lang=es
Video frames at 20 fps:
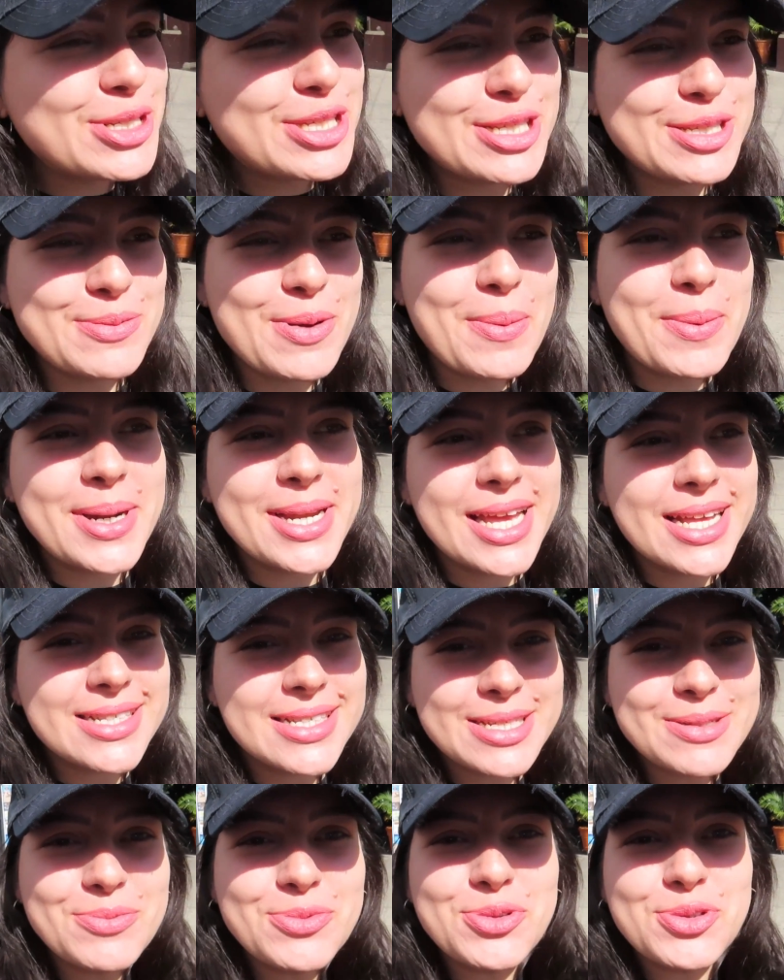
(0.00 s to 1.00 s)
Muchísimo
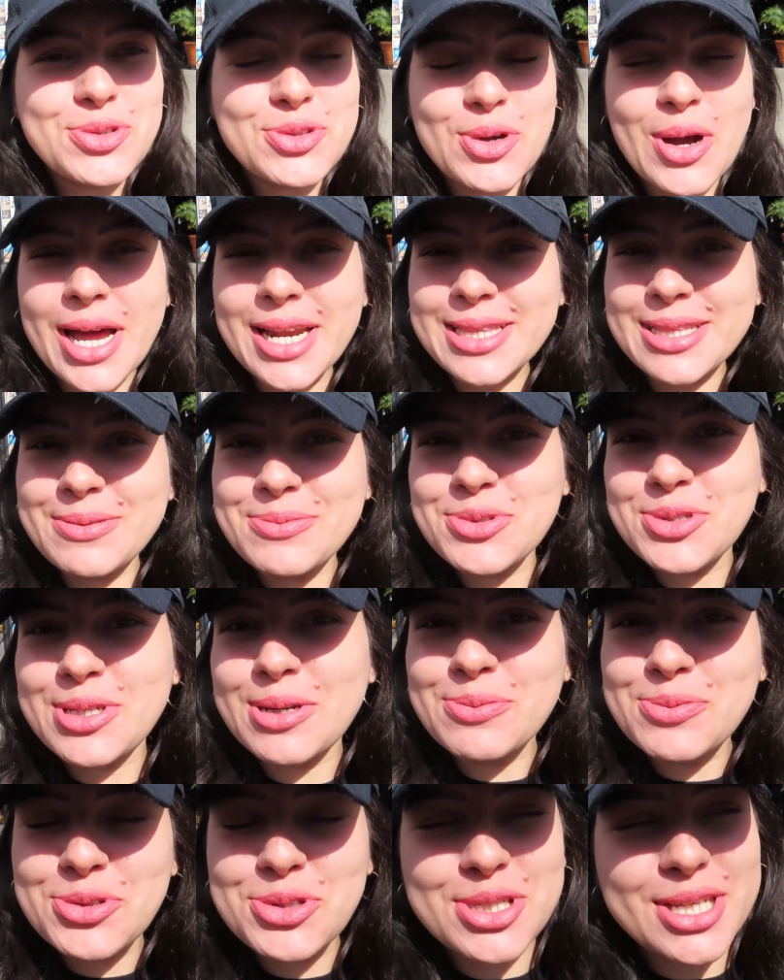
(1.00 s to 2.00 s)
mariachi, mucho arte,
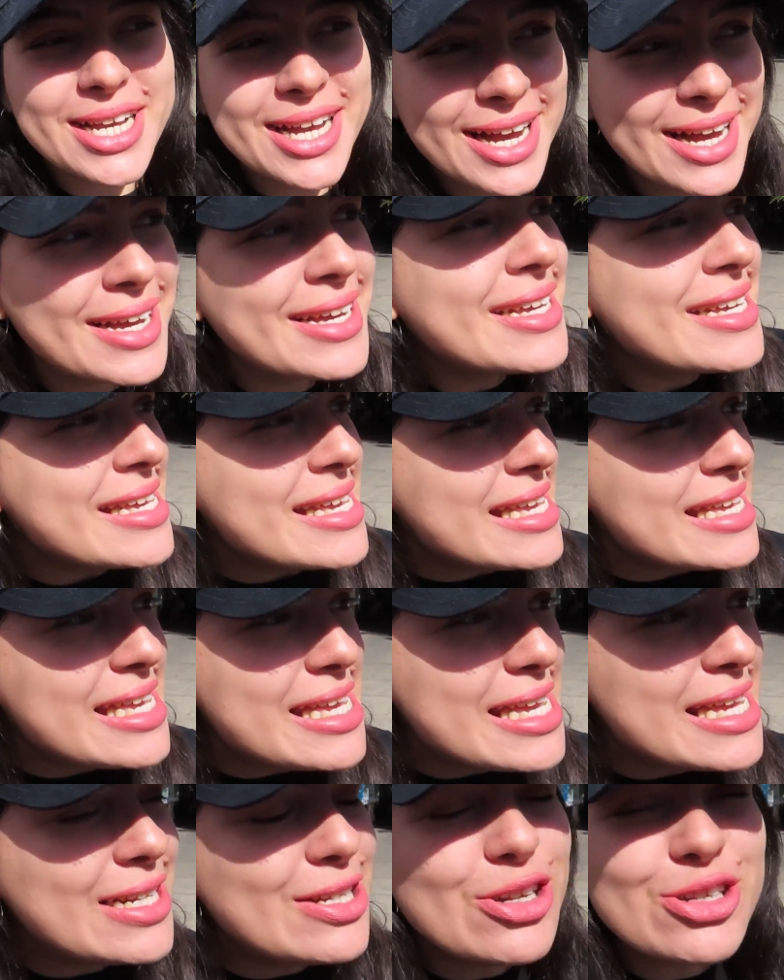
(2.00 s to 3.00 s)
mucha música
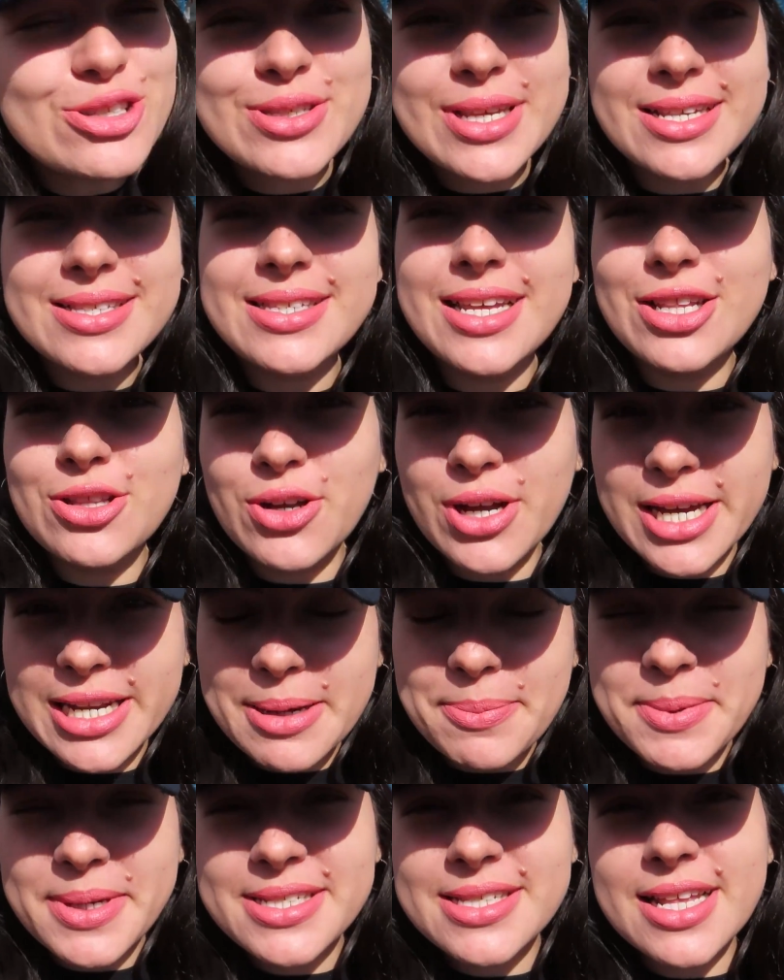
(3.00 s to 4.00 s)
y no sé, siento que
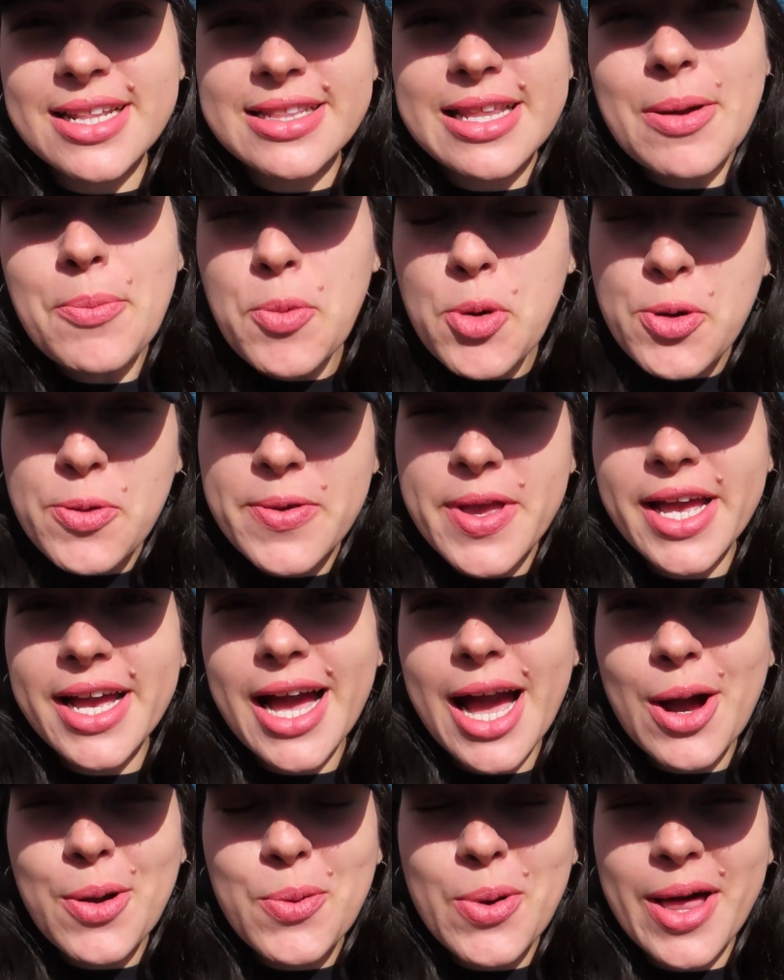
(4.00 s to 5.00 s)
representa muy bien
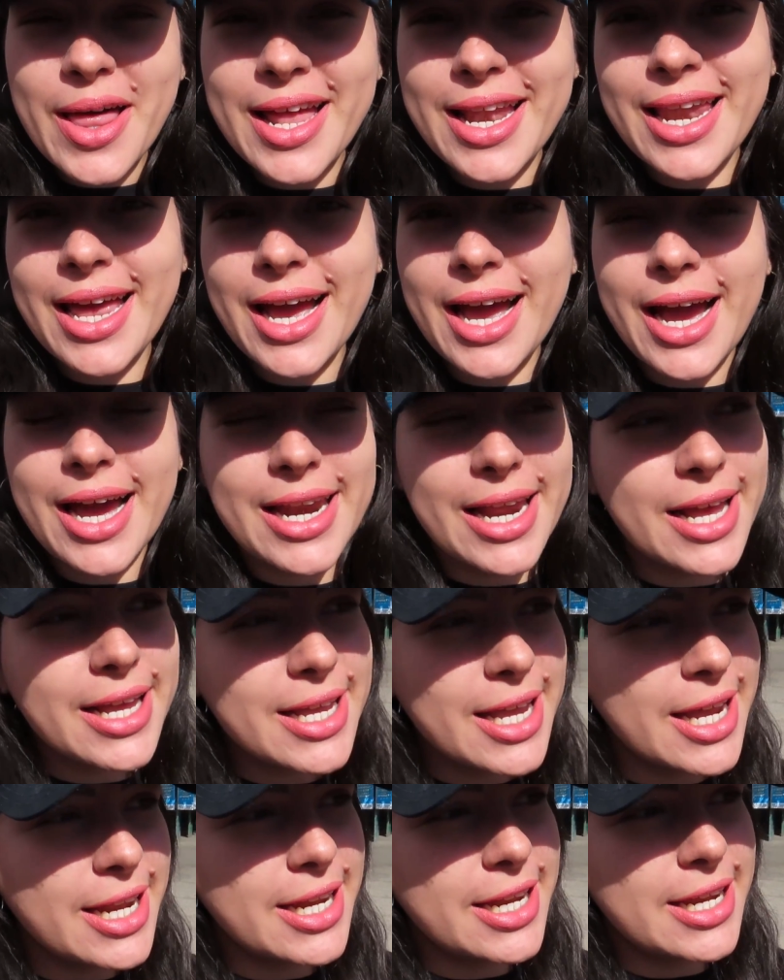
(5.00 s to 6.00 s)
a Guadalajara
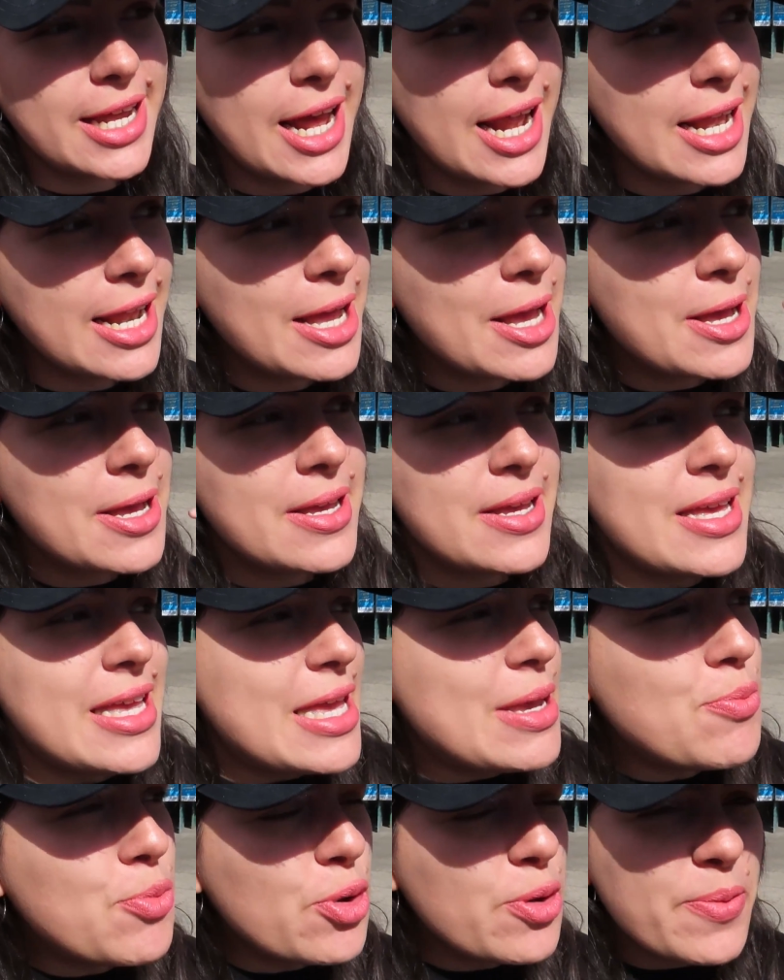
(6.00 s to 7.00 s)
en general
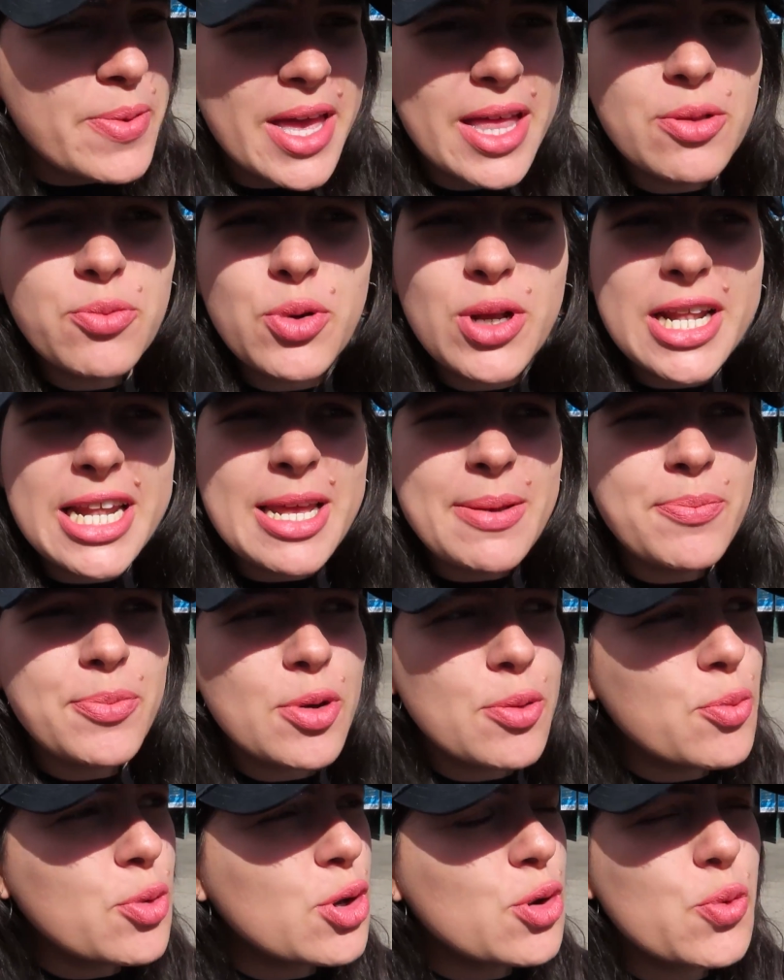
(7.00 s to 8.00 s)
y muy bien, muy
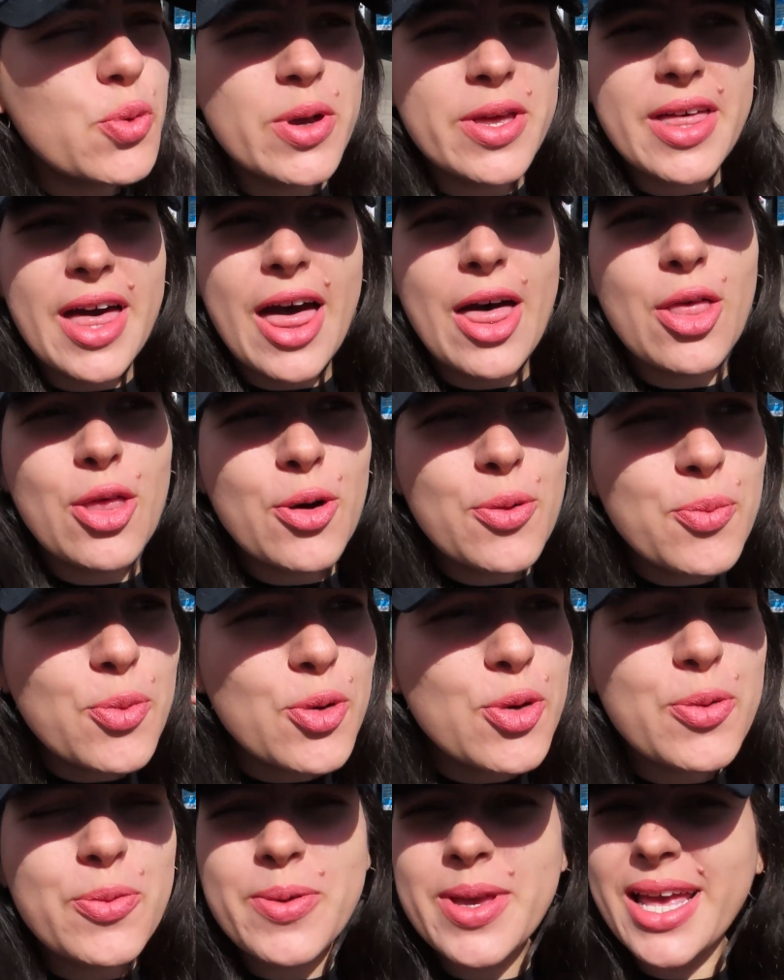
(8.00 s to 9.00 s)
limpio, muy cuidado,
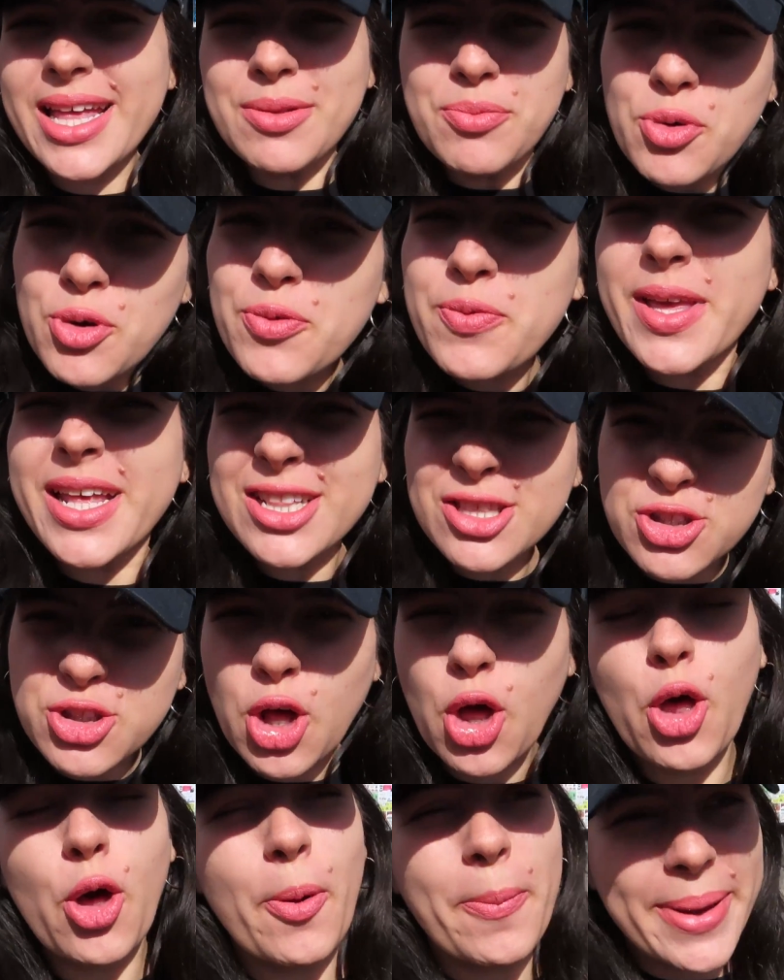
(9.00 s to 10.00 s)
muy bien, muy bien
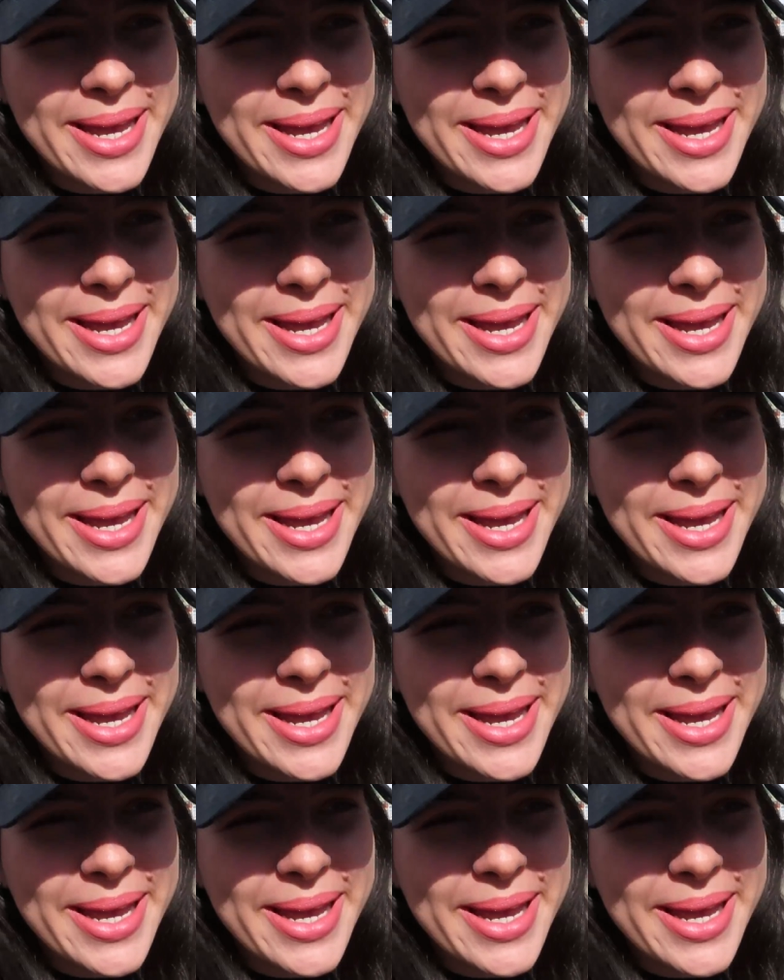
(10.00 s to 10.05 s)
todo.